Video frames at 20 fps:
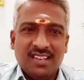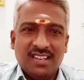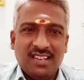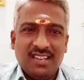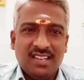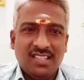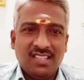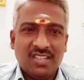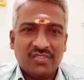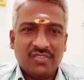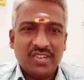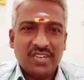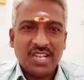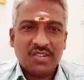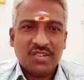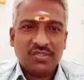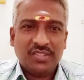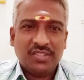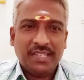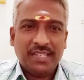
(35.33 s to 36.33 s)
இந்த வீடியோ
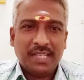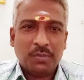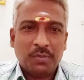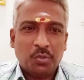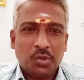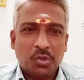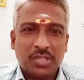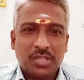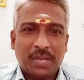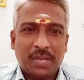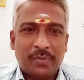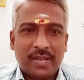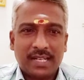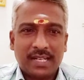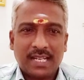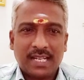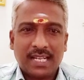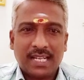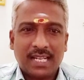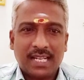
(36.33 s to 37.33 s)
வந்து நீங்கள் முழுசாக
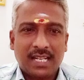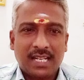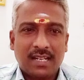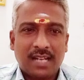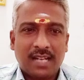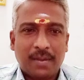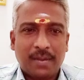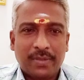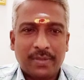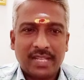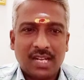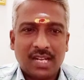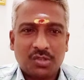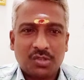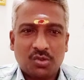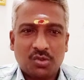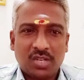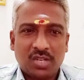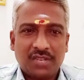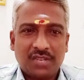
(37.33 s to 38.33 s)
பாருங்கள் அப்போ தான்
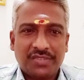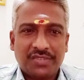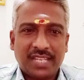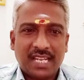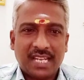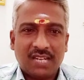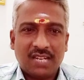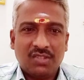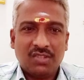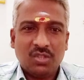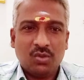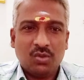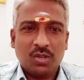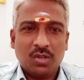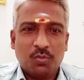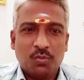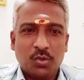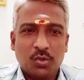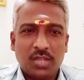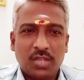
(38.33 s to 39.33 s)
நான் சொல்கிற விஷயங்கள் வந்து
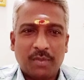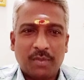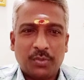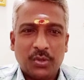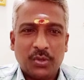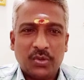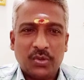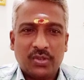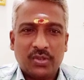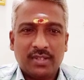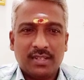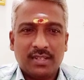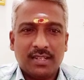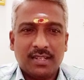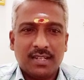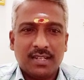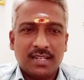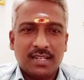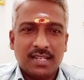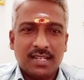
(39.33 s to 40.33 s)
உங்களுக்கு முழுசாக புரியும்
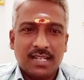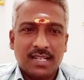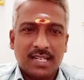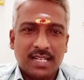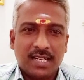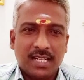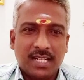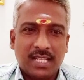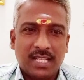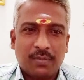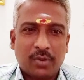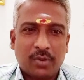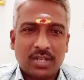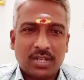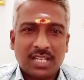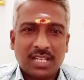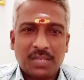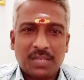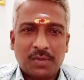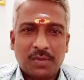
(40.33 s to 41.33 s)
இந்த
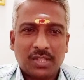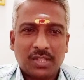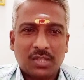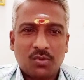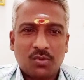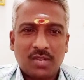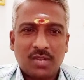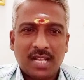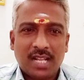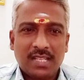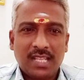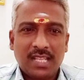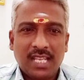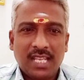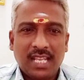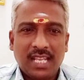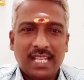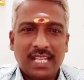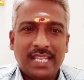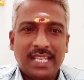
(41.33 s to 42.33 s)
புரட்டாசி மாதம் ஒன்றாந்தேதி
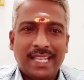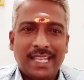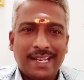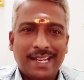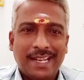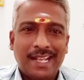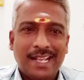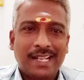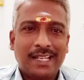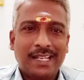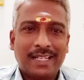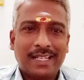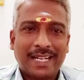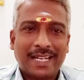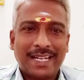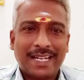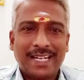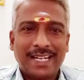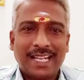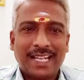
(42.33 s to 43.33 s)
என்ன
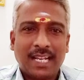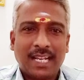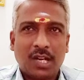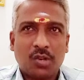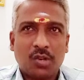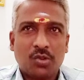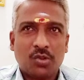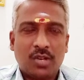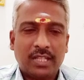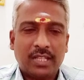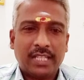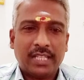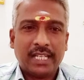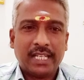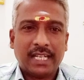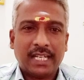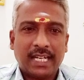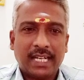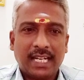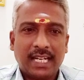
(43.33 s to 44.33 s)
கிரக நிலைகள் இருக்கோ அந்த
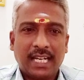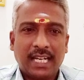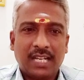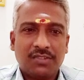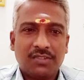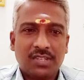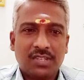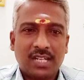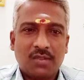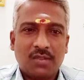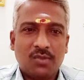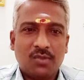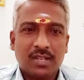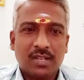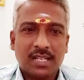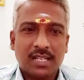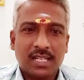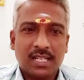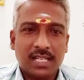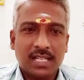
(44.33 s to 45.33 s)
கிரக நிலைகளை வச்சு நான்
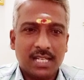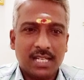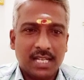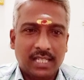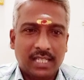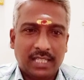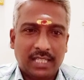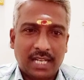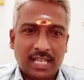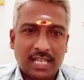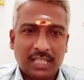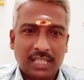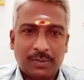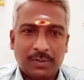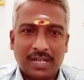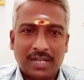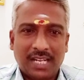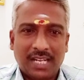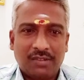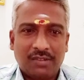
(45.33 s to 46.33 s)
உங்களுக்கு இந்த ராசி
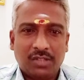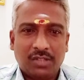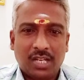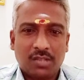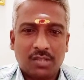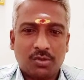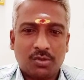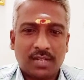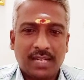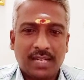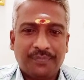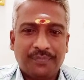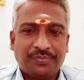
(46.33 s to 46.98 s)
பலன் நான் வந்து நான் சொல்கிறேன்